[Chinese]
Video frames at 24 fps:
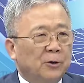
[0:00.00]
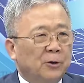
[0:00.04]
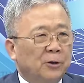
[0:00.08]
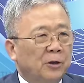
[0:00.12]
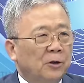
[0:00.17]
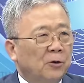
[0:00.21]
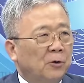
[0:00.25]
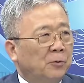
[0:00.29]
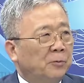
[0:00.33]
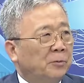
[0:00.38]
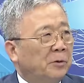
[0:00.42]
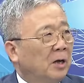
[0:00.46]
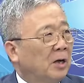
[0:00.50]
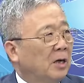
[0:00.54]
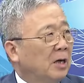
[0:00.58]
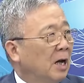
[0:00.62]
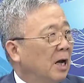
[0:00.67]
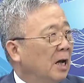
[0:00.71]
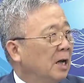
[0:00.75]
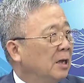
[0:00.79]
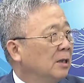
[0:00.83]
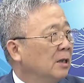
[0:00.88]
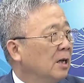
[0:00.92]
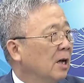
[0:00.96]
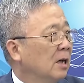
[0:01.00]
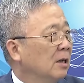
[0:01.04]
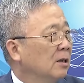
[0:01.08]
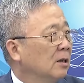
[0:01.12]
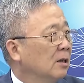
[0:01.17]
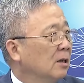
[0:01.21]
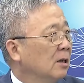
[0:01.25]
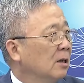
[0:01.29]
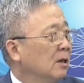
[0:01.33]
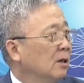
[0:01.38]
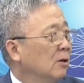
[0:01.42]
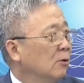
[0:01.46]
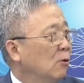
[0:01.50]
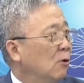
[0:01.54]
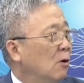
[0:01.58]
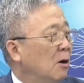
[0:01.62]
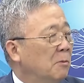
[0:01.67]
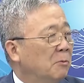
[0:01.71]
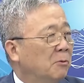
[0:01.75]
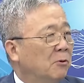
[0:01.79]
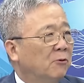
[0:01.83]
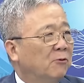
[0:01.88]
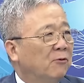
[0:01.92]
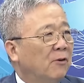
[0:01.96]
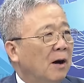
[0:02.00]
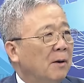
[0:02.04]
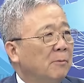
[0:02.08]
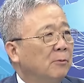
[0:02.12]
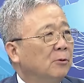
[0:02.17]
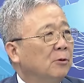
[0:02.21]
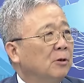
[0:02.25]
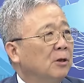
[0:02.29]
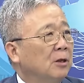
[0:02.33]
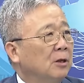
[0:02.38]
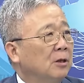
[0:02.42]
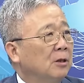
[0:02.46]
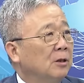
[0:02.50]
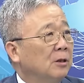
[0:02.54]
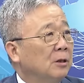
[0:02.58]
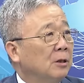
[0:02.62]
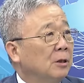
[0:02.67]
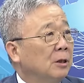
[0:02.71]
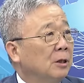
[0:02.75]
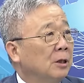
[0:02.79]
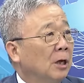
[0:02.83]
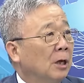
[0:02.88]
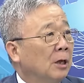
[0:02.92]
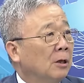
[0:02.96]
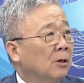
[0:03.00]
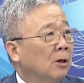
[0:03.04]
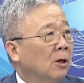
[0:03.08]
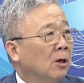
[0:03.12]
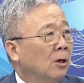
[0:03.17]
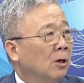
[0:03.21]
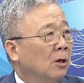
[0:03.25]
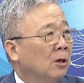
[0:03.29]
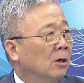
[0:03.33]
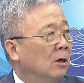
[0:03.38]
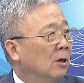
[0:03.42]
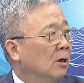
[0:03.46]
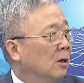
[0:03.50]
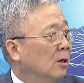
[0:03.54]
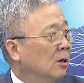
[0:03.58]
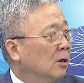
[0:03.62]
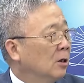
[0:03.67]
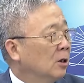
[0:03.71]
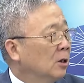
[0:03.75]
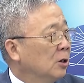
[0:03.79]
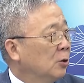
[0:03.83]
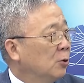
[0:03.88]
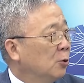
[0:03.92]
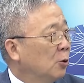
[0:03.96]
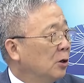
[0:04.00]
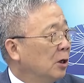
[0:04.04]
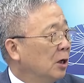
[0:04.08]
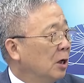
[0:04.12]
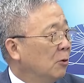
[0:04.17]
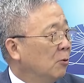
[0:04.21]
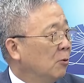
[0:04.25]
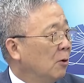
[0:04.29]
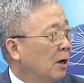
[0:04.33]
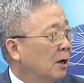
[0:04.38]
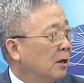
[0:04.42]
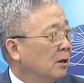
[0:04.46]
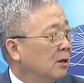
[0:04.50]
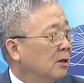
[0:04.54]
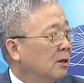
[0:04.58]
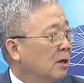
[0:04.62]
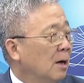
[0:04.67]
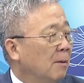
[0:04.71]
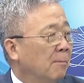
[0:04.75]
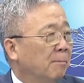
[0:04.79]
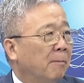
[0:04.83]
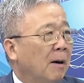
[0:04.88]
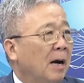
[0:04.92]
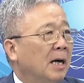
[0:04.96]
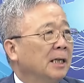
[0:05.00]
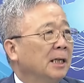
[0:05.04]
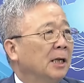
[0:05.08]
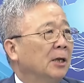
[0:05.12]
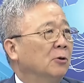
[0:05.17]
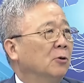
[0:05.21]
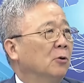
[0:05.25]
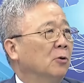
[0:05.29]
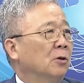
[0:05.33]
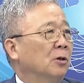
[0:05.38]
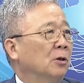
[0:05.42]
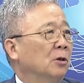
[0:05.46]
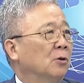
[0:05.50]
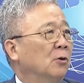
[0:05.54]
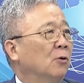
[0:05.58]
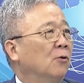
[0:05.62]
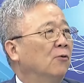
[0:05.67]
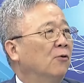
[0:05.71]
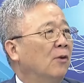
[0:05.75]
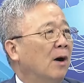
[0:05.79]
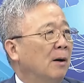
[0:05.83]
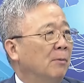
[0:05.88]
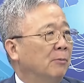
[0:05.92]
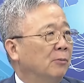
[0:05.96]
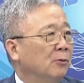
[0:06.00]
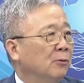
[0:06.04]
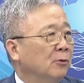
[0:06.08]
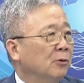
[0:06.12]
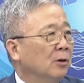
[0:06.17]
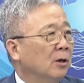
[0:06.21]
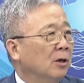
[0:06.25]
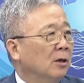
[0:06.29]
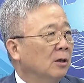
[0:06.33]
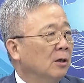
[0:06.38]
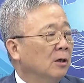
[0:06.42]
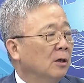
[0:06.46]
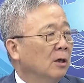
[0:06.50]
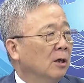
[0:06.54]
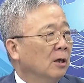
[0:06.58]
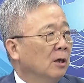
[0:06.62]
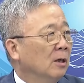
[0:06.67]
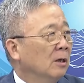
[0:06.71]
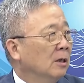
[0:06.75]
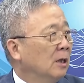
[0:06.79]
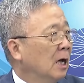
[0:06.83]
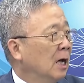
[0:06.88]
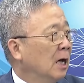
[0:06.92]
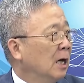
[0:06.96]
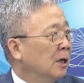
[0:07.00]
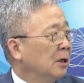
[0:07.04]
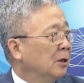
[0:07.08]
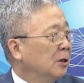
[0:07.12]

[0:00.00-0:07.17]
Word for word: 先我们要看一下这个国防部发布的时间，哈，是昨天晚上八点钟的时候发布的。那